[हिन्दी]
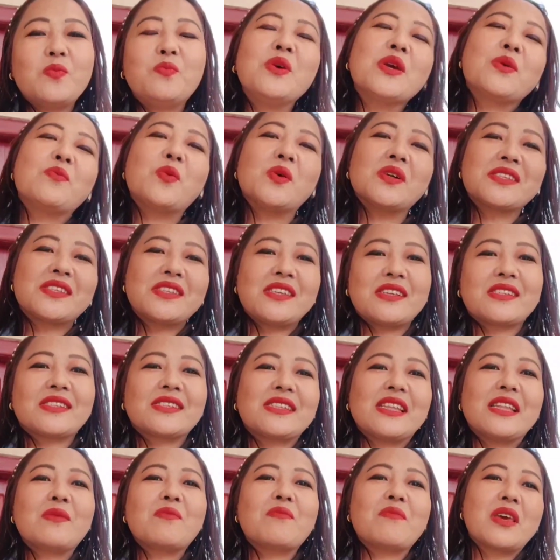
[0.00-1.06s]
बिग बॉस
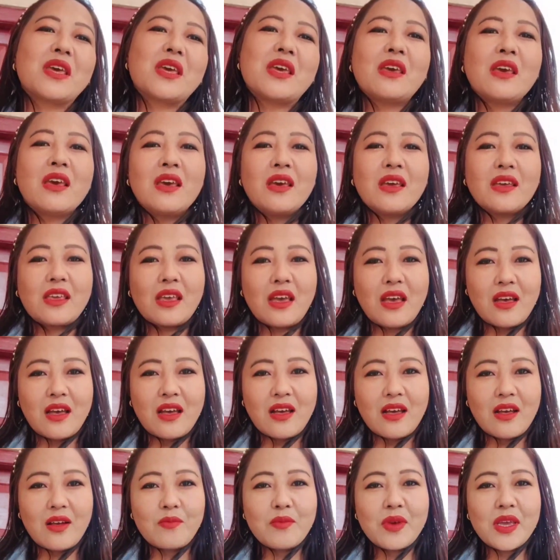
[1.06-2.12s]
सिक्सटीन में
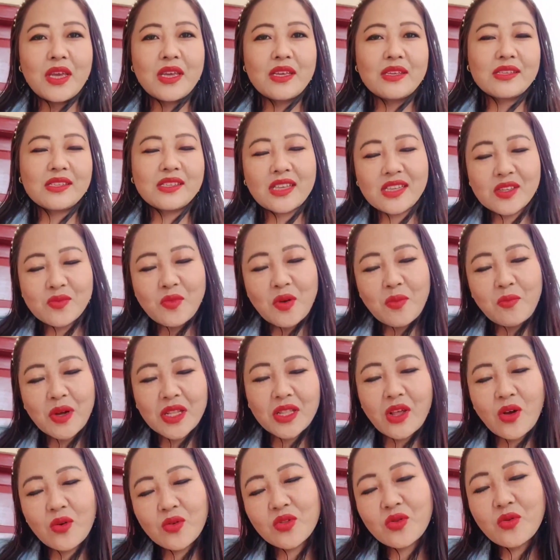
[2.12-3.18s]
क्या मैं सच में
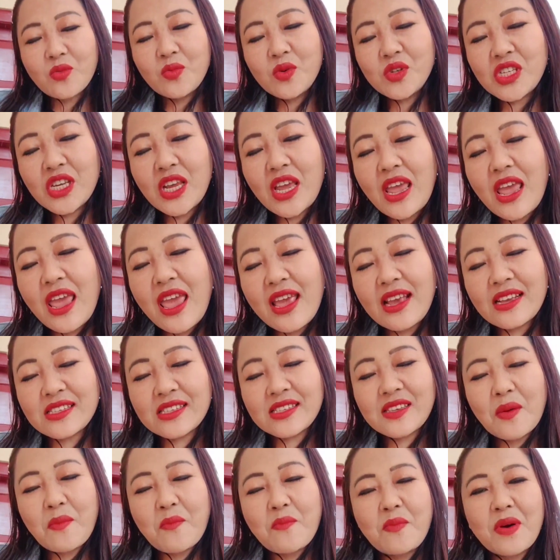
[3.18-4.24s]
बताऊं तो मुझे एक
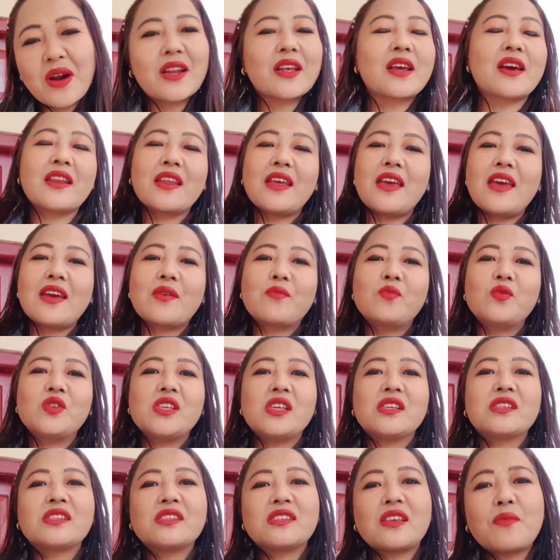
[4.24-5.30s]
से बढ़कर एक
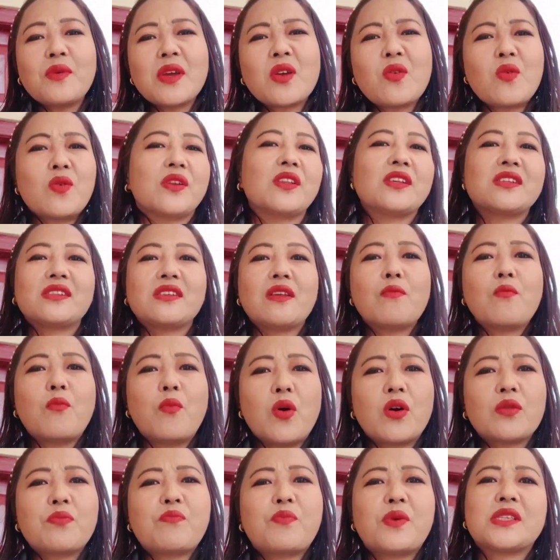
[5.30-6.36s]
मुझे सभी कॉन्टेस्टेंट
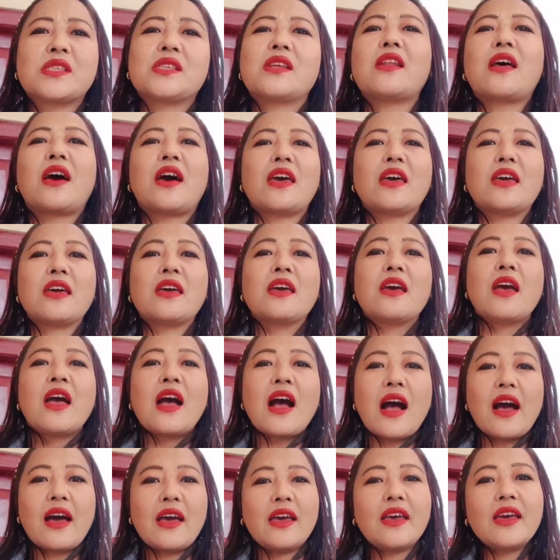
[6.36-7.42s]
बहुत पसंद आए
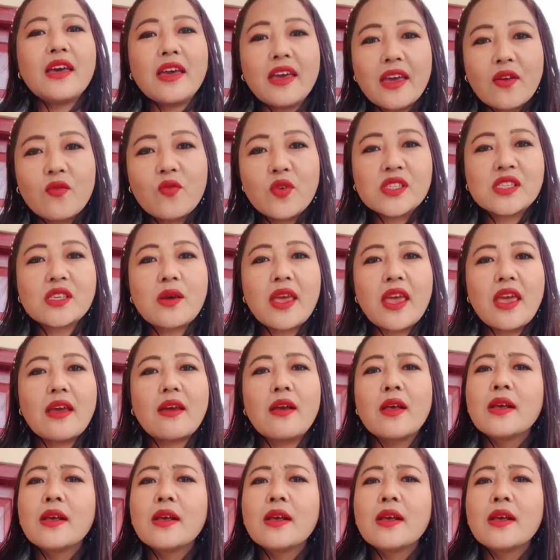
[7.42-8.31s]
आए हैं वैसे